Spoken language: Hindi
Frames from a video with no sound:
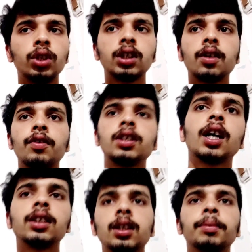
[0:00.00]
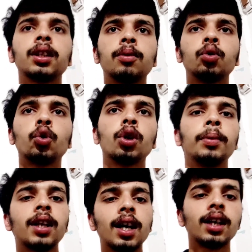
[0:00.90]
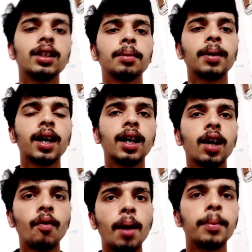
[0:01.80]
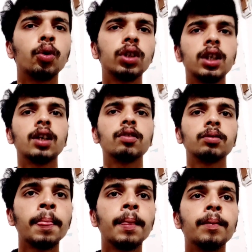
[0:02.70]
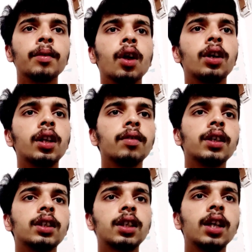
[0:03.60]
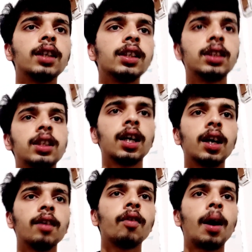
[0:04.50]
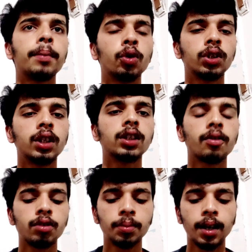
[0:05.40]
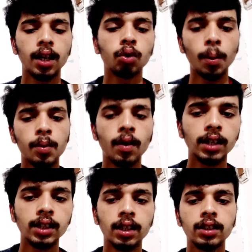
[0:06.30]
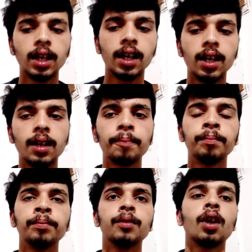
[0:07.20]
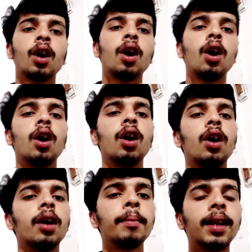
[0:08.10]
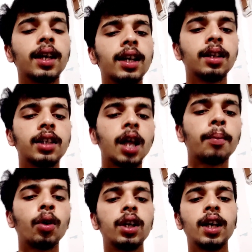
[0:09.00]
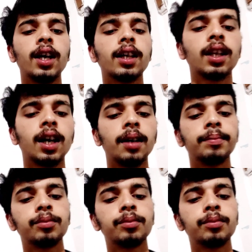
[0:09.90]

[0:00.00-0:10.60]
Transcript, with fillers: उसकी सर्विस यहाँ से मतलब दो किलोमीटर आगे चंबा घाट है वहाँ पर होती है टी की एजेंसी है वहाँ पर होती है सर्विस वगैरह तो अभी वहाँ जाना है और मैंने कल ट्राईपॉड लिया एक नया